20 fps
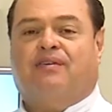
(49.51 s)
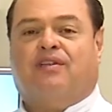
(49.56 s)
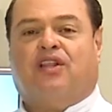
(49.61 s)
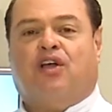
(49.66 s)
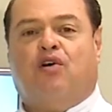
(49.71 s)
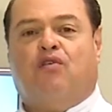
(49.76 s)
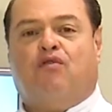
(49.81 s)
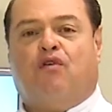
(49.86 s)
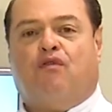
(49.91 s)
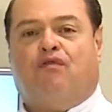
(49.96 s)

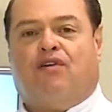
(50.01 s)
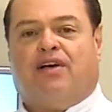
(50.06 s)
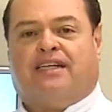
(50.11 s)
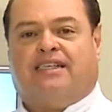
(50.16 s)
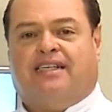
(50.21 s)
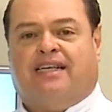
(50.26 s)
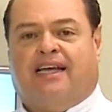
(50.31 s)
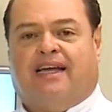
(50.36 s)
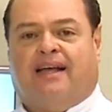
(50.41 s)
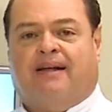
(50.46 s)
Então eu vou
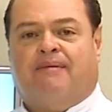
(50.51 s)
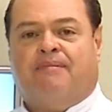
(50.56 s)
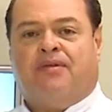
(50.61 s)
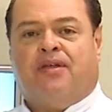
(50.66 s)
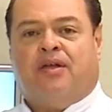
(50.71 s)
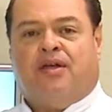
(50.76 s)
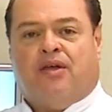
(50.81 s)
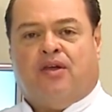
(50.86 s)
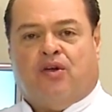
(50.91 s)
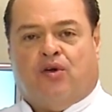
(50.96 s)
fazer
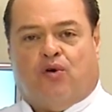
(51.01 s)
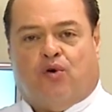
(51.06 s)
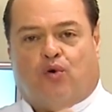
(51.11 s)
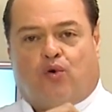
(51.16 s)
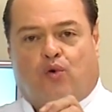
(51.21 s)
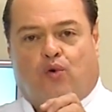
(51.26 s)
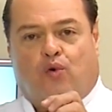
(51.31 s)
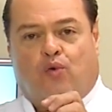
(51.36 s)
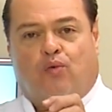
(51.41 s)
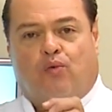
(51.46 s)

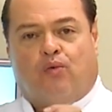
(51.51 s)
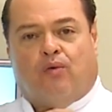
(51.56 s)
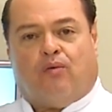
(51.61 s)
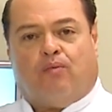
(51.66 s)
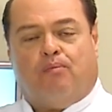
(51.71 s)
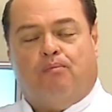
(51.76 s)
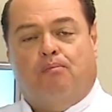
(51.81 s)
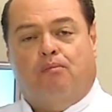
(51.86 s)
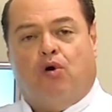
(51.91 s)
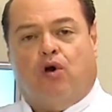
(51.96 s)
um
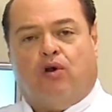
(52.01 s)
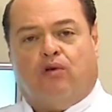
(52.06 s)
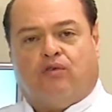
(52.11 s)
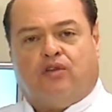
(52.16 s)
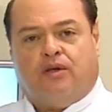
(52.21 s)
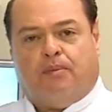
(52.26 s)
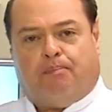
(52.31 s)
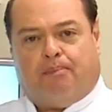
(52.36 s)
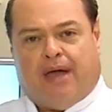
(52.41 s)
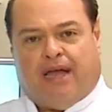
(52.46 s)
molho
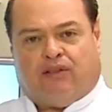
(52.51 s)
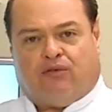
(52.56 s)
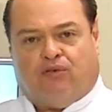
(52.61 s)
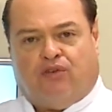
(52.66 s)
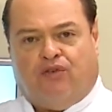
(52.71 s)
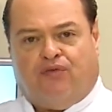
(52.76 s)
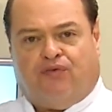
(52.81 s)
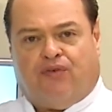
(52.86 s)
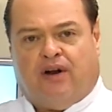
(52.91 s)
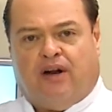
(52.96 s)
de peito
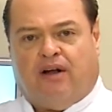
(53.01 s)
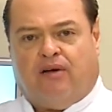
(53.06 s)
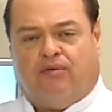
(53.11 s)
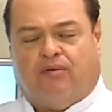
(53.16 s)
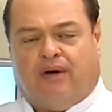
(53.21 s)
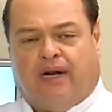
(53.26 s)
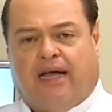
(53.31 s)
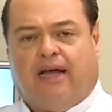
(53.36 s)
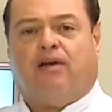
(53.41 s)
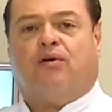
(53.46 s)
de
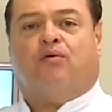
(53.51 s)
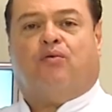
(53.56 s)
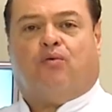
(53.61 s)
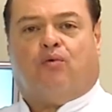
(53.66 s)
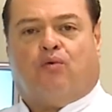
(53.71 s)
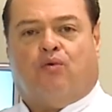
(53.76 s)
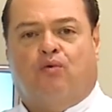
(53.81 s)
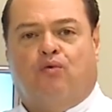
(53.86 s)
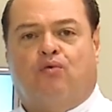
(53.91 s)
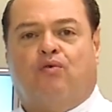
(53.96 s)
frango, né?
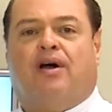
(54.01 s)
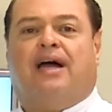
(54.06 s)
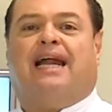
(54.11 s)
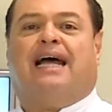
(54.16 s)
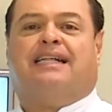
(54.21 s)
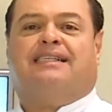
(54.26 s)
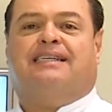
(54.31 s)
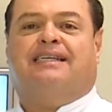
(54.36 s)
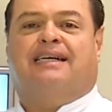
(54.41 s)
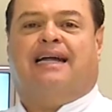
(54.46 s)
Com um
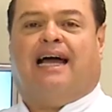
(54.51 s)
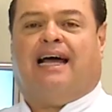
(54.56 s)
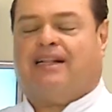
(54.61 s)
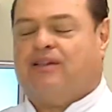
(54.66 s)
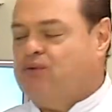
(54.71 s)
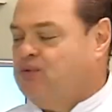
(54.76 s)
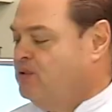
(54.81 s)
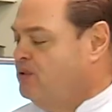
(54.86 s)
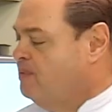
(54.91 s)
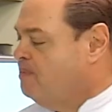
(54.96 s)

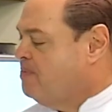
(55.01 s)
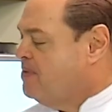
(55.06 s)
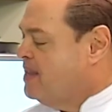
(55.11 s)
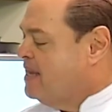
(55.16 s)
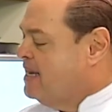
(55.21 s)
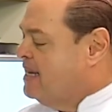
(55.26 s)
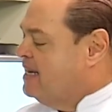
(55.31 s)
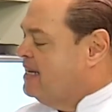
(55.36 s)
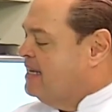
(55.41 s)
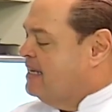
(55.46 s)
gratinado
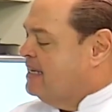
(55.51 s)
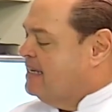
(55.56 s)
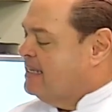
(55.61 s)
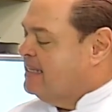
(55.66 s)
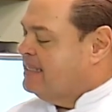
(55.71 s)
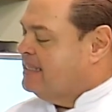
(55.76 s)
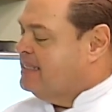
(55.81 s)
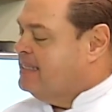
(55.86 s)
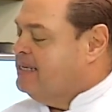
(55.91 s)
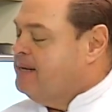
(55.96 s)

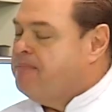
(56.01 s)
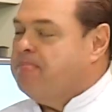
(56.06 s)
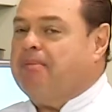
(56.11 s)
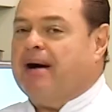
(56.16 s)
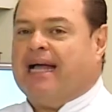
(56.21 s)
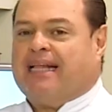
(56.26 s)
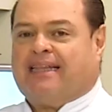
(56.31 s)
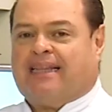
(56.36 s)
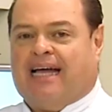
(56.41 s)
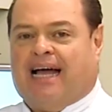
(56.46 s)
de
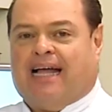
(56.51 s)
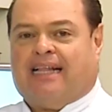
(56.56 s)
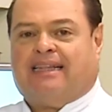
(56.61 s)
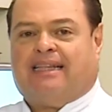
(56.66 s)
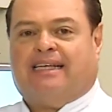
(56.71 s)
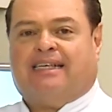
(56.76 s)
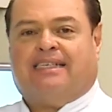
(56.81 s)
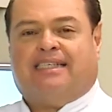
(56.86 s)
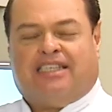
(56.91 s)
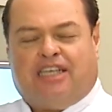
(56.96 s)

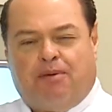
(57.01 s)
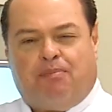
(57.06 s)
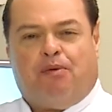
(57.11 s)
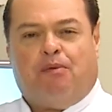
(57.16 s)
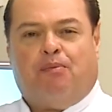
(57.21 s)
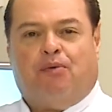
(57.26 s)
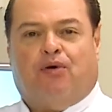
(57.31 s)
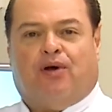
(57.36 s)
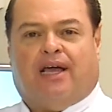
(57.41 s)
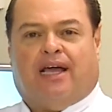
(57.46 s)
batatas, tipo
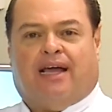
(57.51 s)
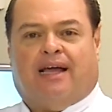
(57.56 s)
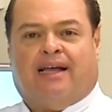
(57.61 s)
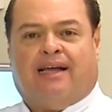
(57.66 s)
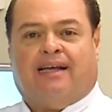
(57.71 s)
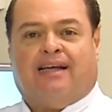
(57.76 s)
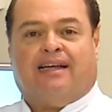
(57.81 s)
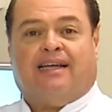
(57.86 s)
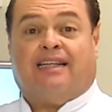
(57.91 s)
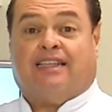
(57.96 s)
purê.
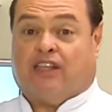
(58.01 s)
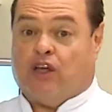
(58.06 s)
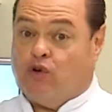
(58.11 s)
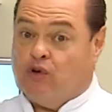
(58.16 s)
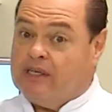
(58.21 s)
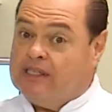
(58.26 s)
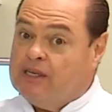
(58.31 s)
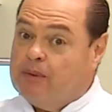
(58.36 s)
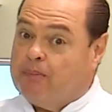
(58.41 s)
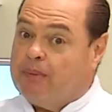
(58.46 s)

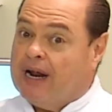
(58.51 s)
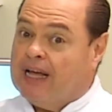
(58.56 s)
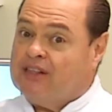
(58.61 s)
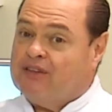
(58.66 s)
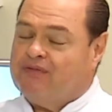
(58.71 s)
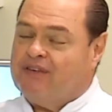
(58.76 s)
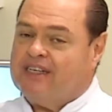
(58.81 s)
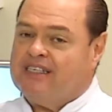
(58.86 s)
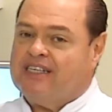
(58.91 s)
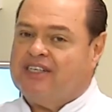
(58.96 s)
Então esse
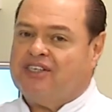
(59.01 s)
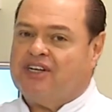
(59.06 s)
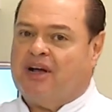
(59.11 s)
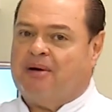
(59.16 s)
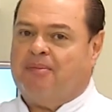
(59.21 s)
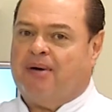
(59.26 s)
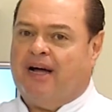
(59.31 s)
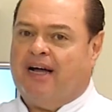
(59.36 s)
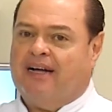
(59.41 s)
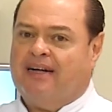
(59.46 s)
prato vai se
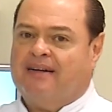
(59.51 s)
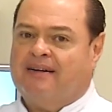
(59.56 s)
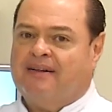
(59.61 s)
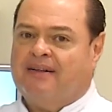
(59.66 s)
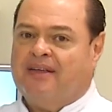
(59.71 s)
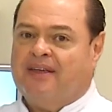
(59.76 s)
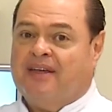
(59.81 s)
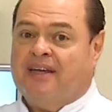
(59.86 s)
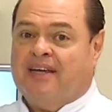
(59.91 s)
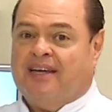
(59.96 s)
chamar
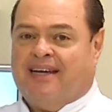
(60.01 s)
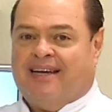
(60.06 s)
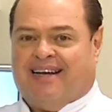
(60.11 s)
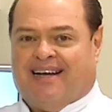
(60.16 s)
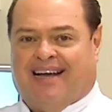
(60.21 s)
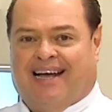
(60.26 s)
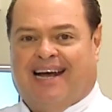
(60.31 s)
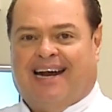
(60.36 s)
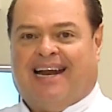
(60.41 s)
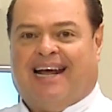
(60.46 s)

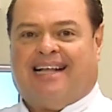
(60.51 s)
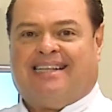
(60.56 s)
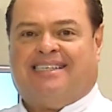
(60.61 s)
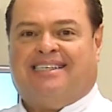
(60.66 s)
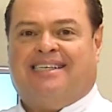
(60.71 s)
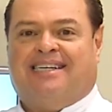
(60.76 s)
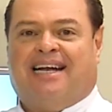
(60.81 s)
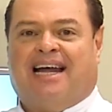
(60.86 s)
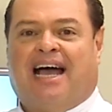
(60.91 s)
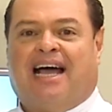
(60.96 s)

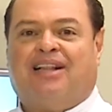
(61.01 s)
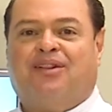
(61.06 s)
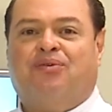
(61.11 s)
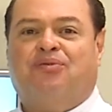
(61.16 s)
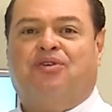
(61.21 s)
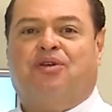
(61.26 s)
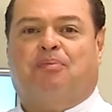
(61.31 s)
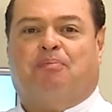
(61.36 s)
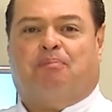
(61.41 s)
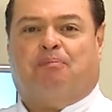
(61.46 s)
gratinado
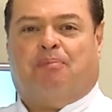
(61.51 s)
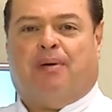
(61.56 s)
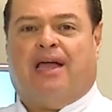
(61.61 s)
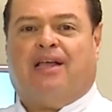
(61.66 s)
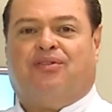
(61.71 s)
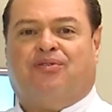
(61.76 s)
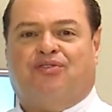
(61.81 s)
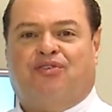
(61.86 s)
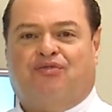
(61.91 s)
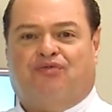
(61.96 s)
de
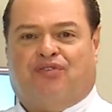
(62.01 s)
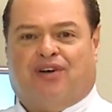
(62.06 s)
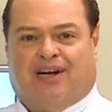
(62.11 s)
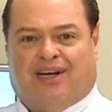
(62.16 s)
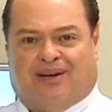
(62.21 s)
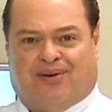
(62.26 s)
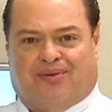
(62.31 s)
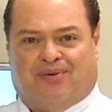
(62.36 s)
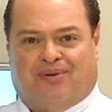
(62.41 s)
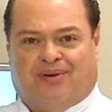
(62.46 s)
peito de
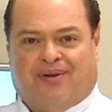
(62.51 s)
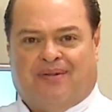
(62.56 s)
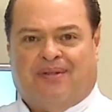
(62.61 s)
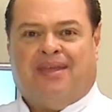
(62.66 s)
frango.